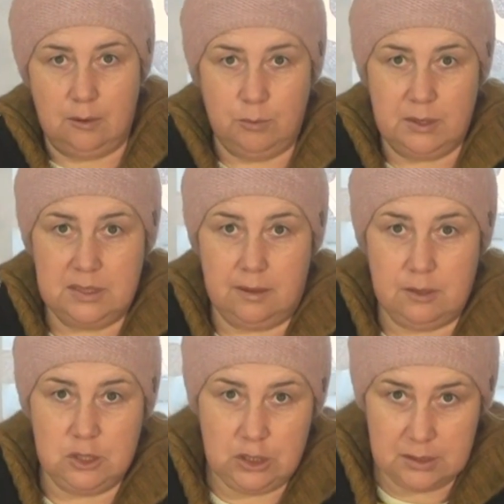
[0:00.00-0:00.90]
Но ну,
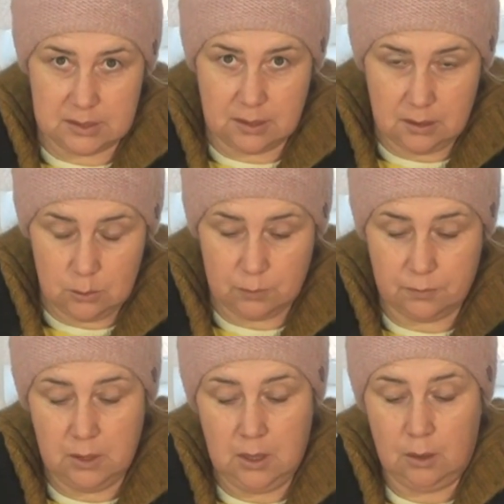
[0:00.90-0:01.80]
представьте, 14
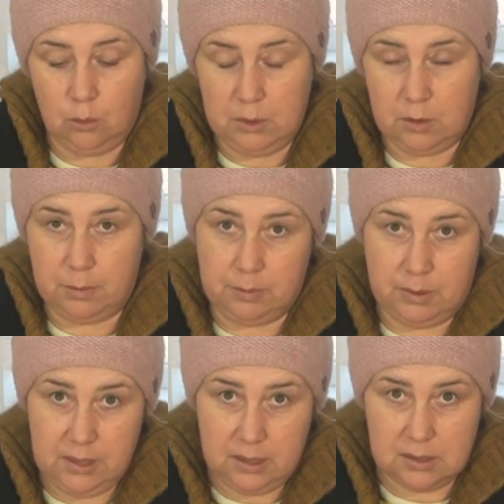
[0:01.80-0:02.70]
градусов. У меня в
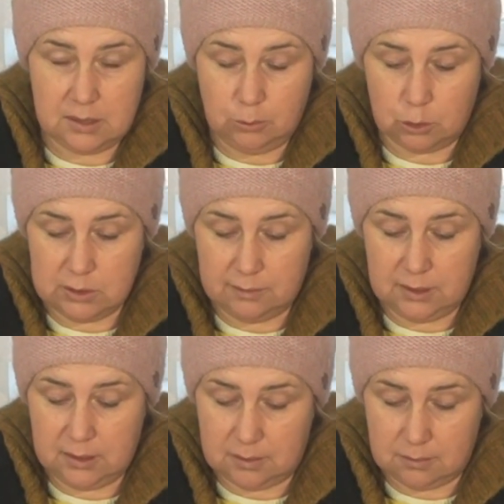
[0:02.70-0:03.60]
предбаннике замерзла
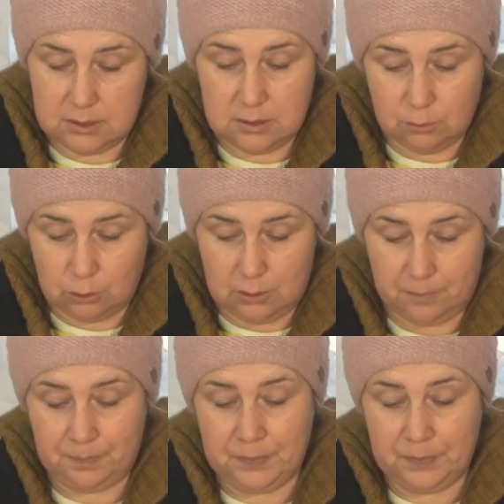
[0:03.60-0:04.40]
вода сегодня.